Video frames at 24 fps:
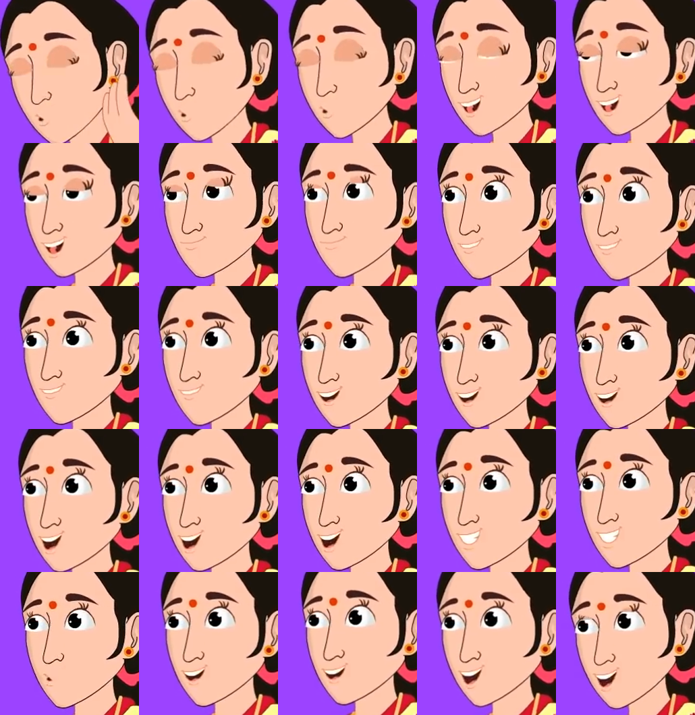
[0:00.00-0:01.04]
నేను
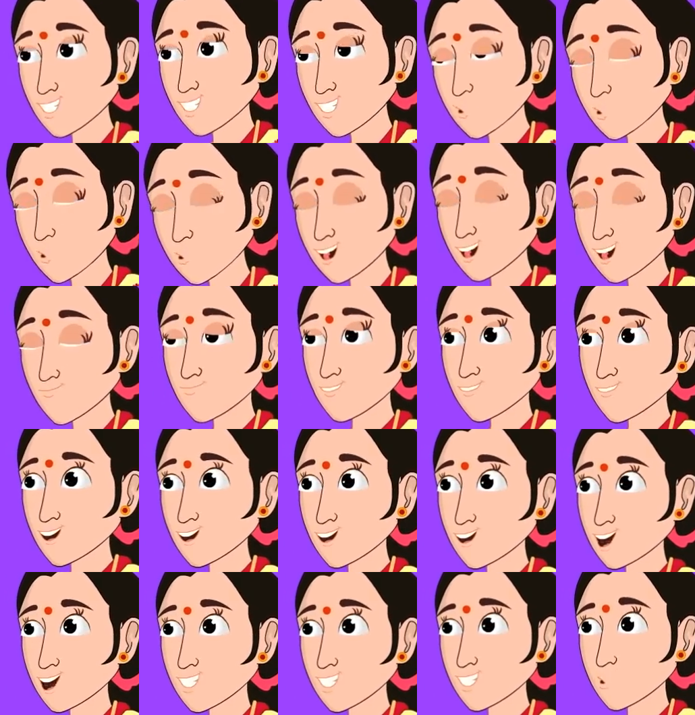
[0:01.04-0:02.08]
కూడా
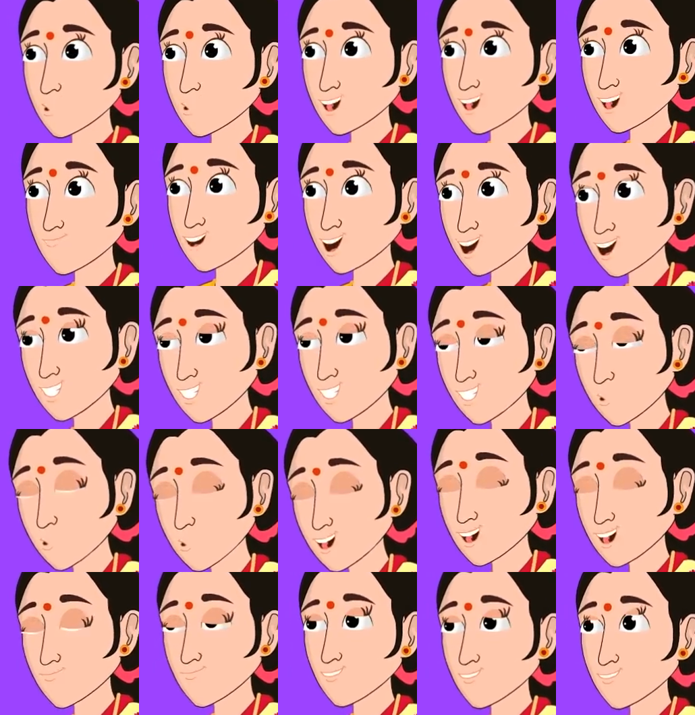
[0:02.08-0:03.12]
ధనవంతురాలనైపోవచ్చు
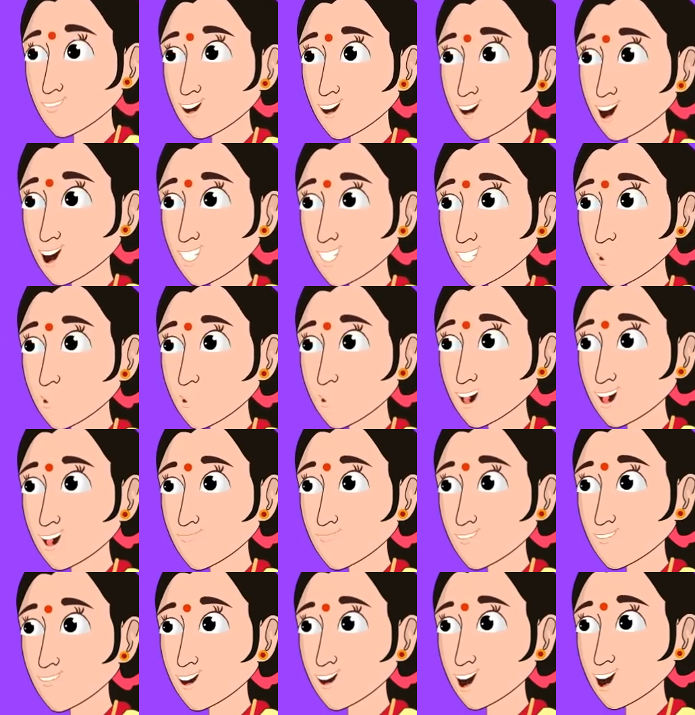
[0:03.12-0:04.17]
ఏయ్ బాతు
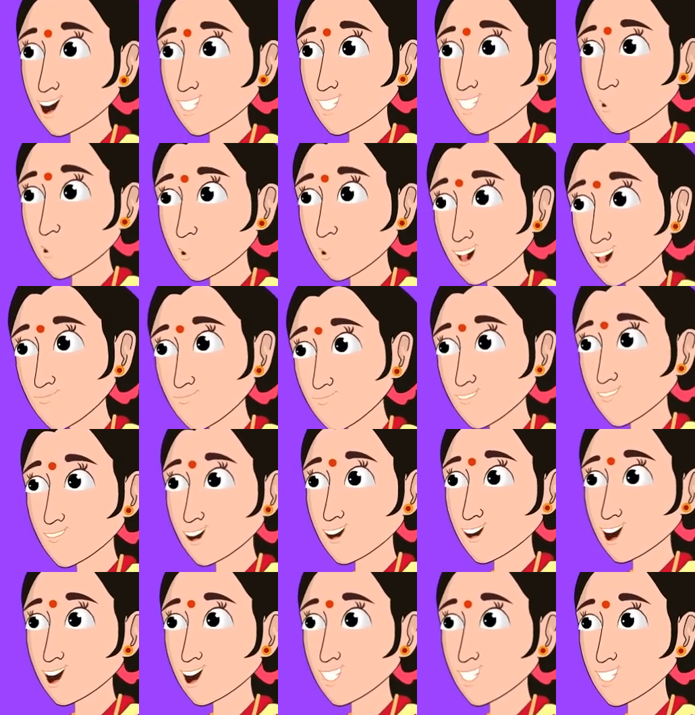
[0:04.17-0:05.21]
నాకు చాలా
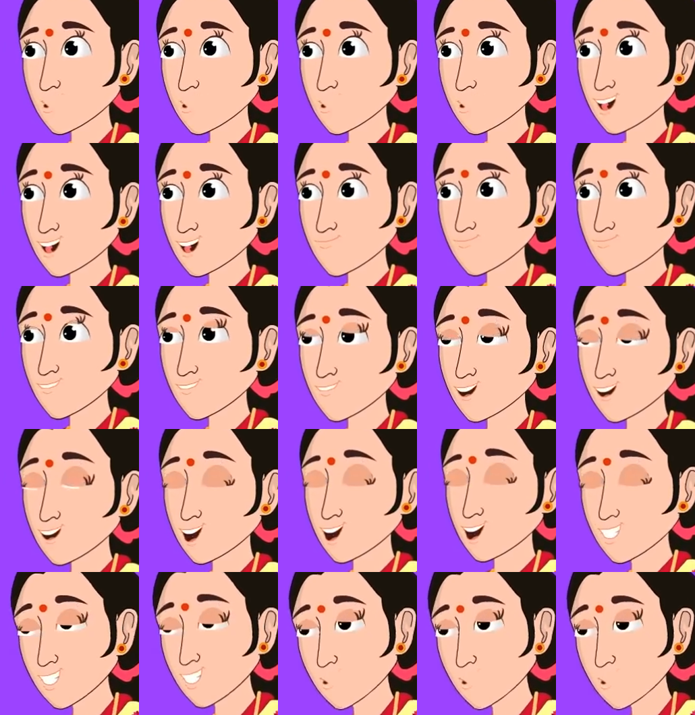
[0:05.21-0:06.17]
బంగారు గుడ్లని ఇవ్వు